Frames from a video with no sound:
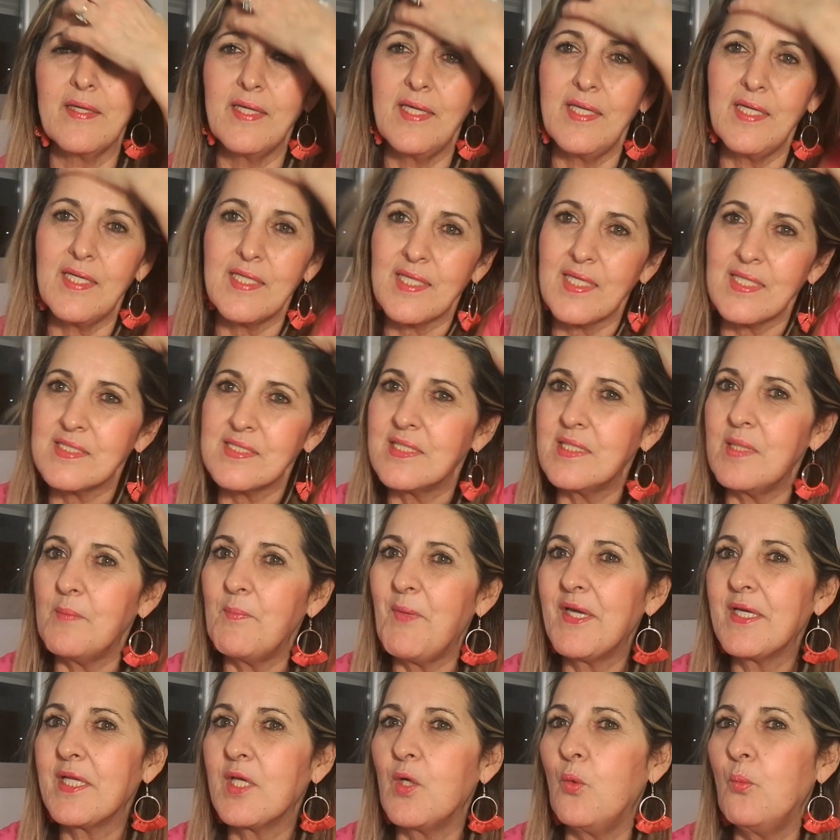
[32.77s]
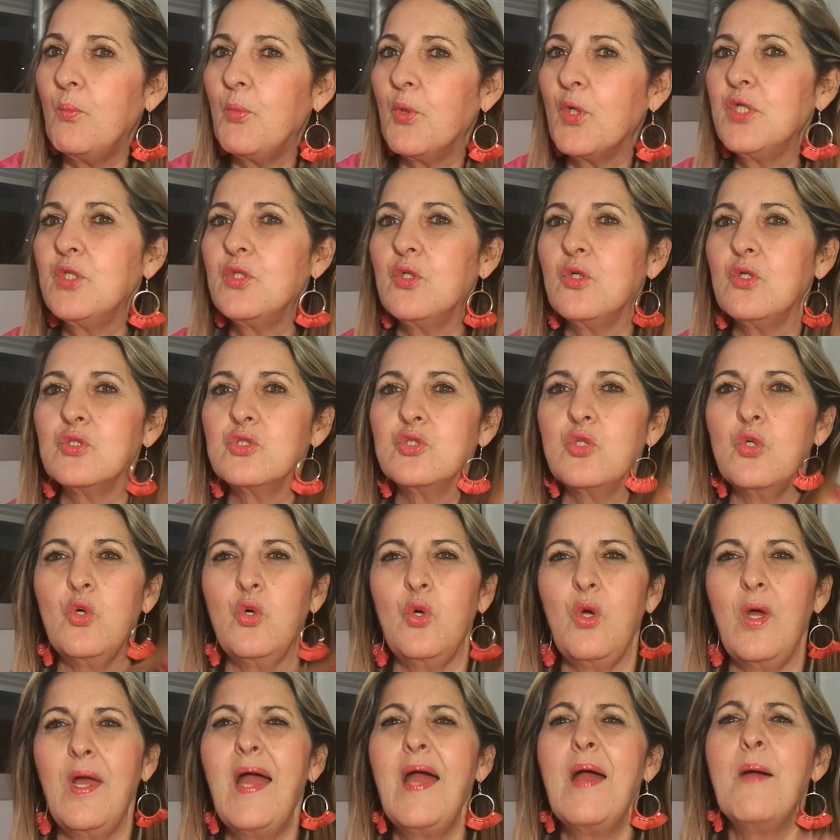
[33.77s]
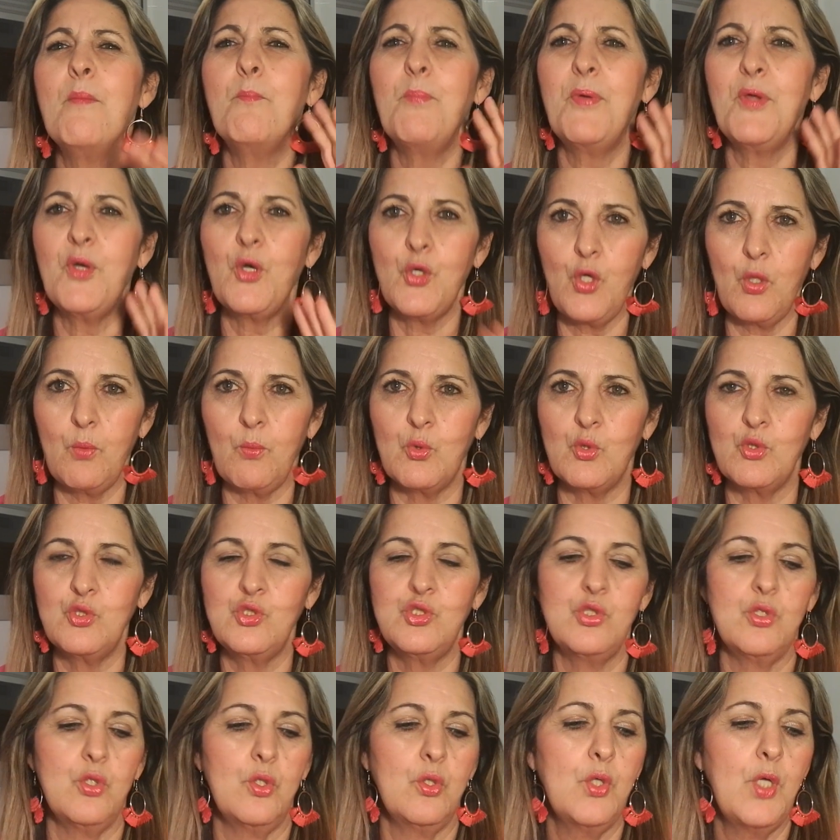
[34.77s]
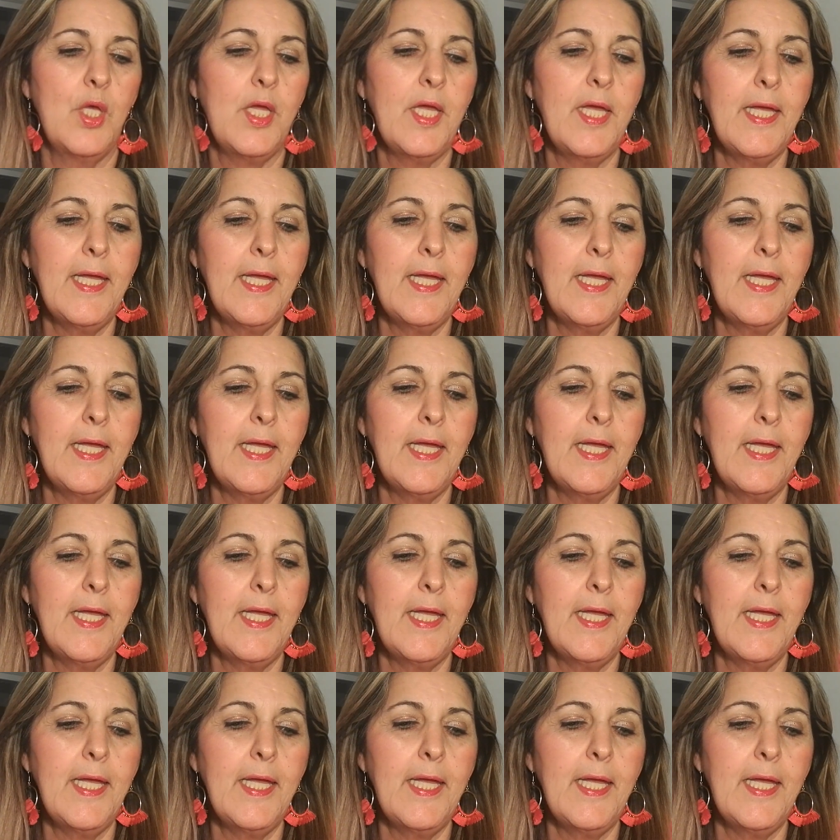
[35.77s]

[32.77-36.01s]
quieres que se te marque un poquito los ojos, pero no mucho.